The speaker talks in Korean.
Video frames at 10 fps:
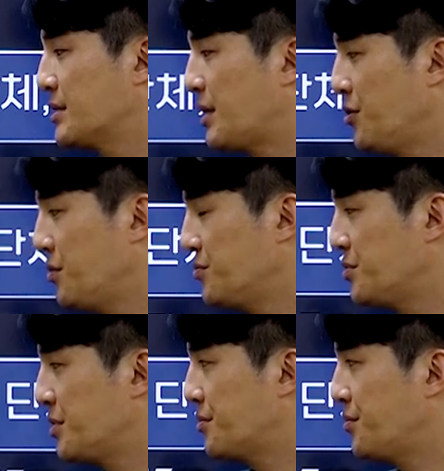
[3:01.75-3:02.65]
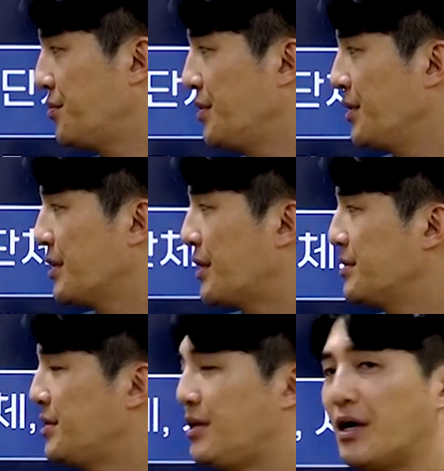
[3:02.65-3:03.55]
사료형 문제고 한
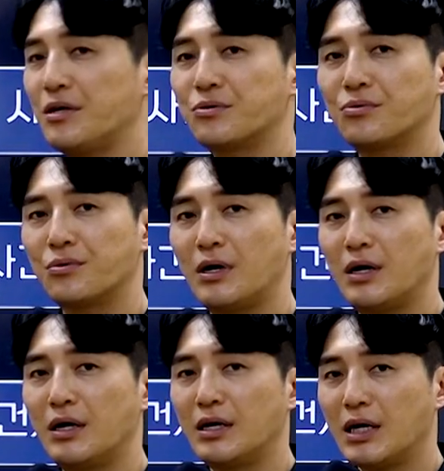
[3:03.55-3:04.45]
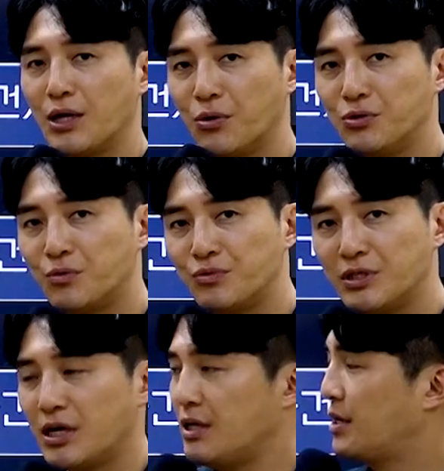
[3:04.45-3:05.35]
3, 4개 정도가 이론형
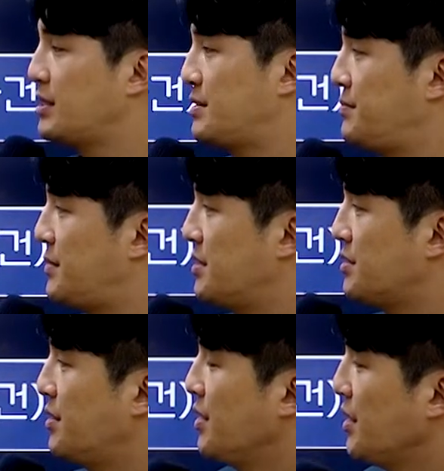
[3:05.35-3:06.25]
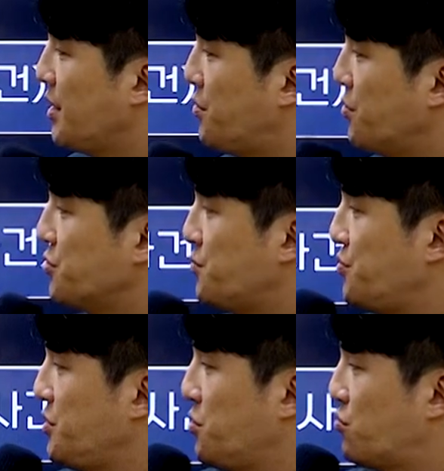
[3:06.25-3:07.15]
문제가 되겠습니다. 그래서 이론형
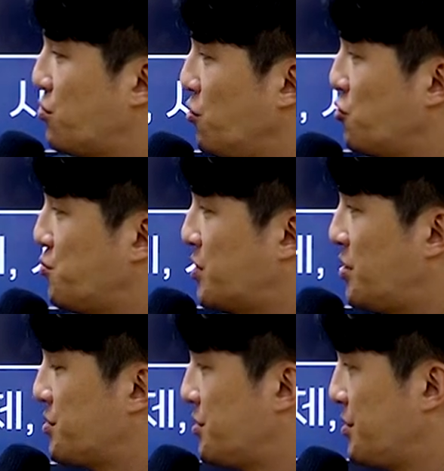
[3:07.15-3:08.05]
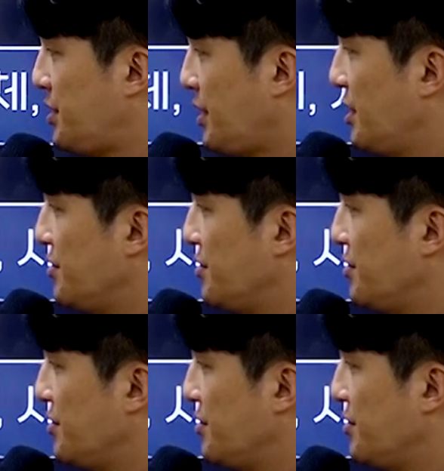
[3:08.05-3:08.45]
문제도 둘로 구분할 수 있는데